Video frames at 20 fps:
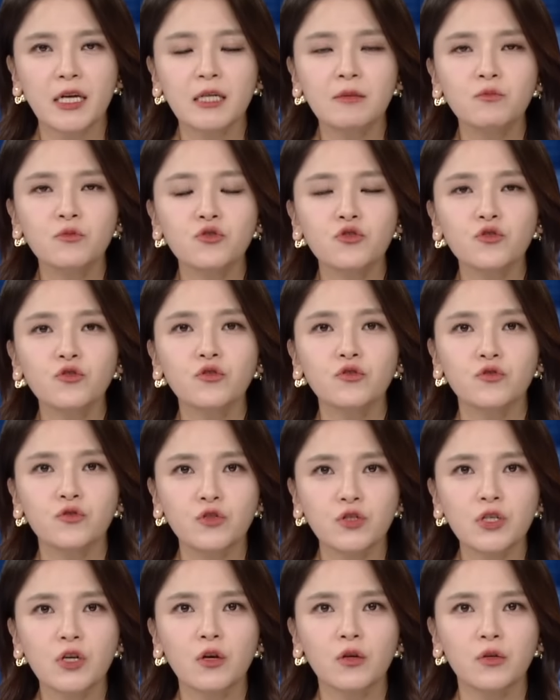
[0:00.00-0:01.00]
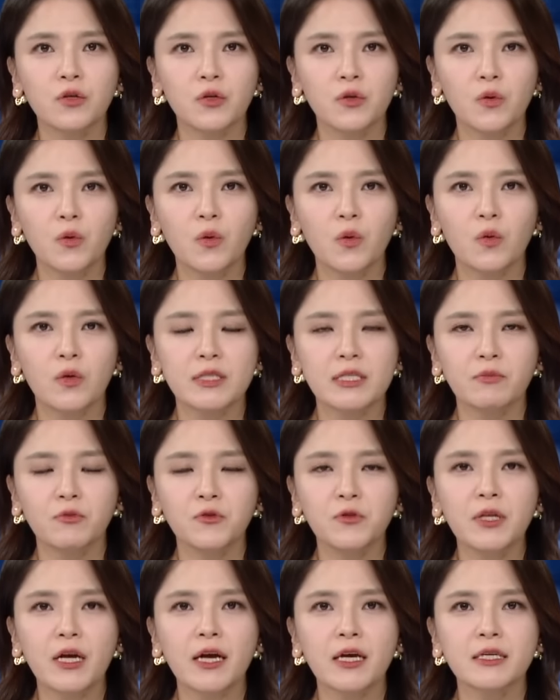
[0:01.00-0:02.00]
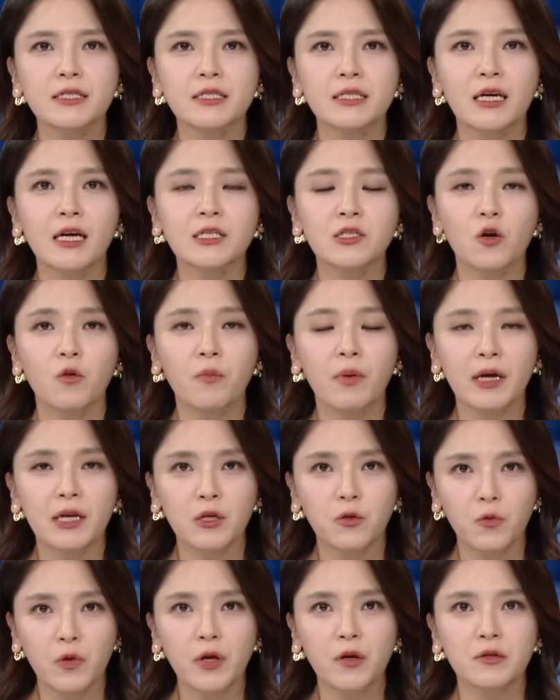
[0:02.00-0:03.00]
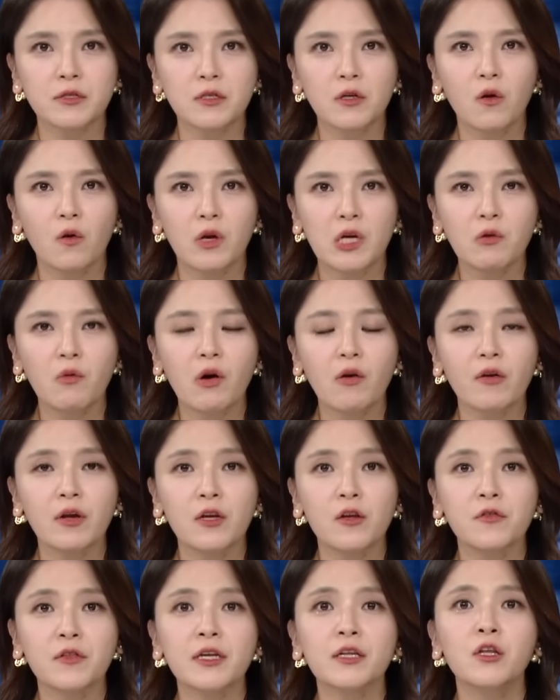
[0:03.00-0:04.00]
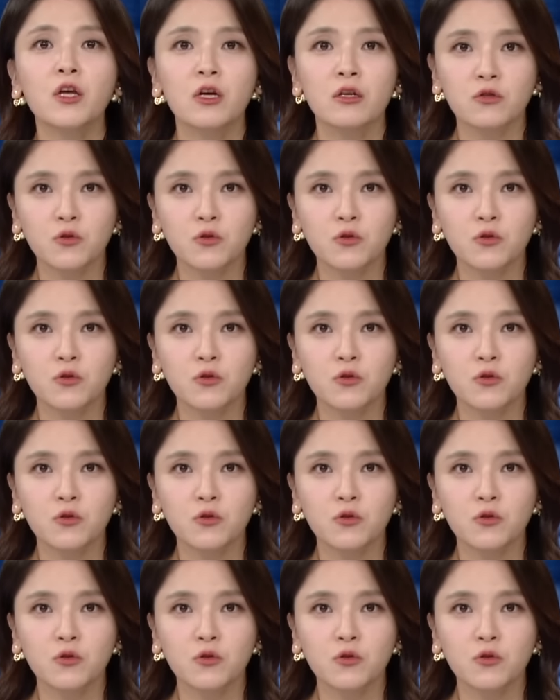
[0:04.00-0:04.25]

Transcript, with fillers: 음주운전으로 이제 문다혜 씨가 적발이 되어서 이와 관련된